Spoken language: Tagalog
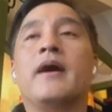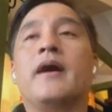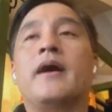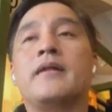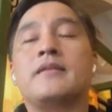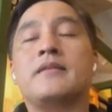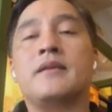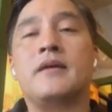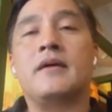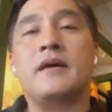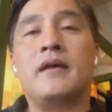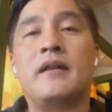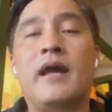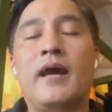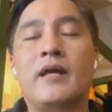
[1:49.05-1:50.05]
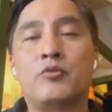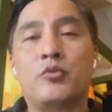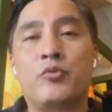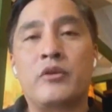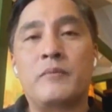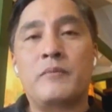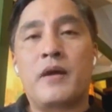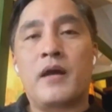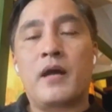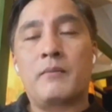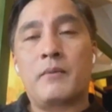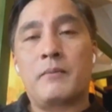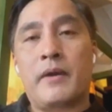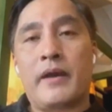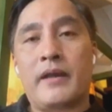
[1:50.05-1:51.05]
At uh, lahat po yung mga
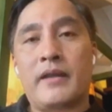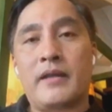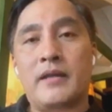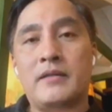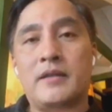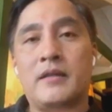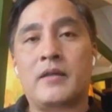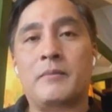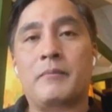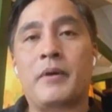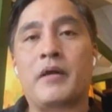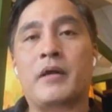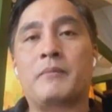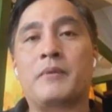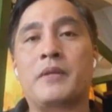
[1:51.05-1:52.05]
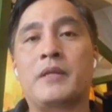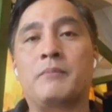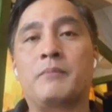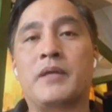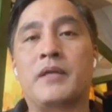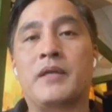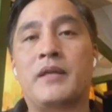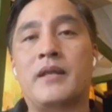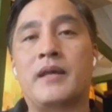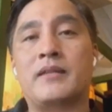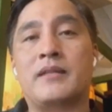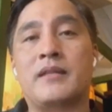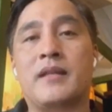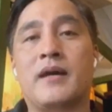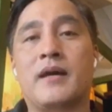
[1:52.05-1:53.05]
kababayan natin na pag binibigyan
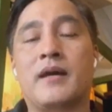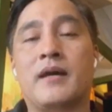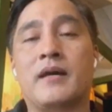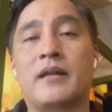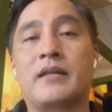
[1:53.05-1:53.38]
natin ng uh,